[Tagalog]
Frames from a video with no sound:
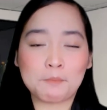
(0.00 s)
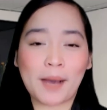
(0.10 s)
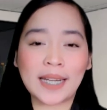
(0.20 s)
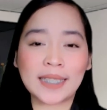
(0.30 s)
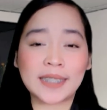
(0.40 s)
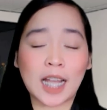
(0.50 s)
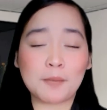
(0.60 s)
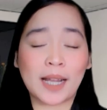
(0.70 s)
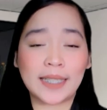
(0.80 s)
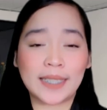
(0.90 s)
para sa
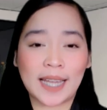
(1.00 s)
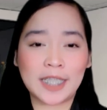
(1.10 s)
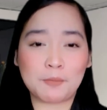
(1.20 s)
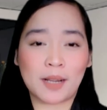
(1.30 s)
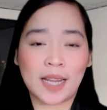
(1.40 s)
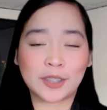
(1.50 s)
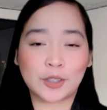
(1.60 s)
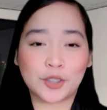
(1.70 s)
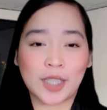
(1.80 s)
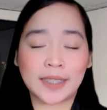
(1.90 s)
kapakanan ng mga
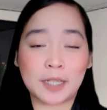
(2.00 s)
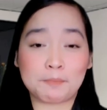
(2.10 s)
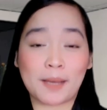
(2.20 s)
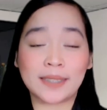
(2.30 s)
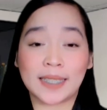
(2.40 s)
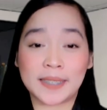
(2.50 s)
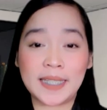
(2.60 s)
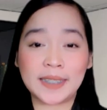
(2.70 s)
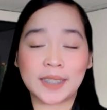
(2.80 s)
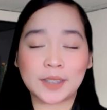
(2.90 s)
estudyante
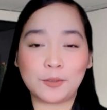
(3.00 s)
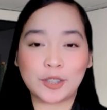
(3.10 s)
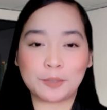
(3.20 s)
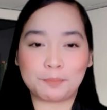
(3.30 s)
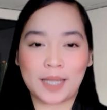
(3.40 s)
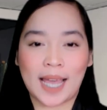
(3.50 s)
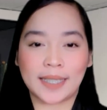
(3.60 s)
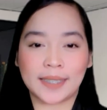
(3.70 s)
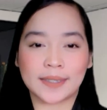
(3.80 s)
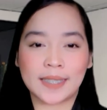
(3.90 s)
pagdating sa school
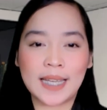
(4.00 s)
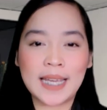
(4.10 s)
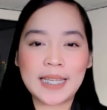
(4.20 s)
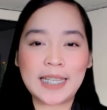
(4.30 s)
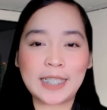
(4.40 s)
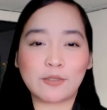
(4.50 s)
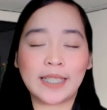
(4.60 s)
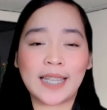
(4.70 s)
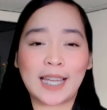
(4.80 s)
supplies. Ito